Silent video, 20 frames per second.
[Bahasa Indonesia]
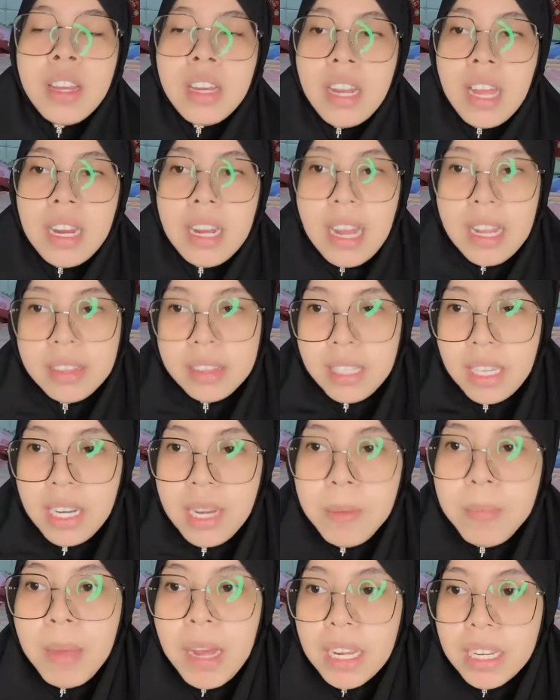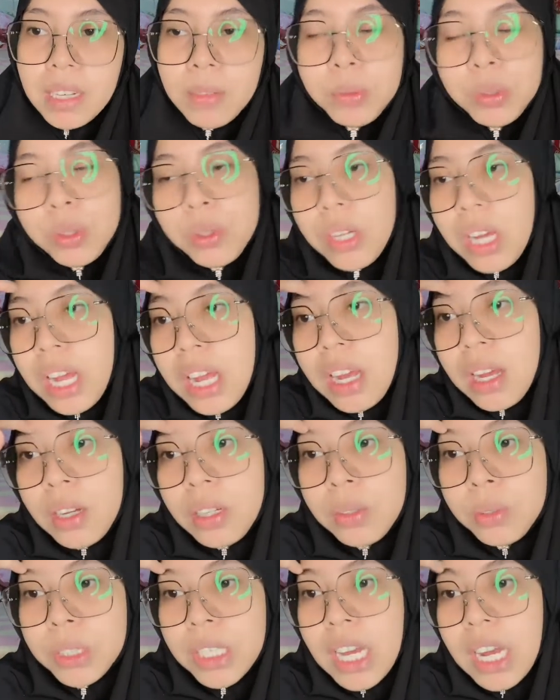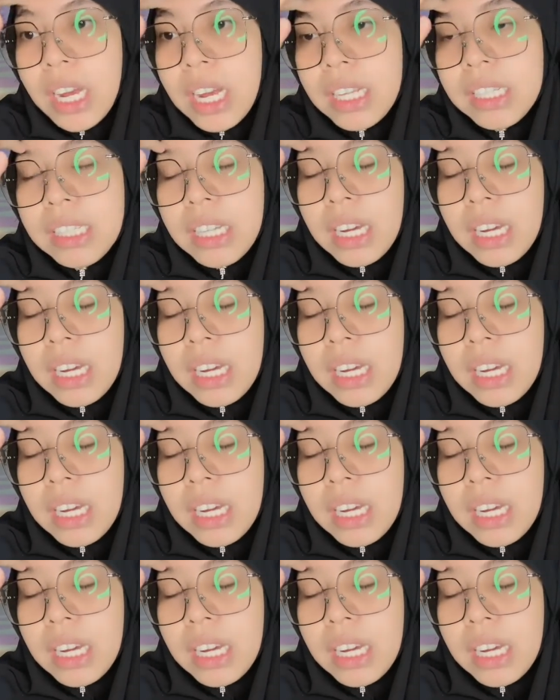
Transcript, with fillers: nah nanti di maghrib juga usahakan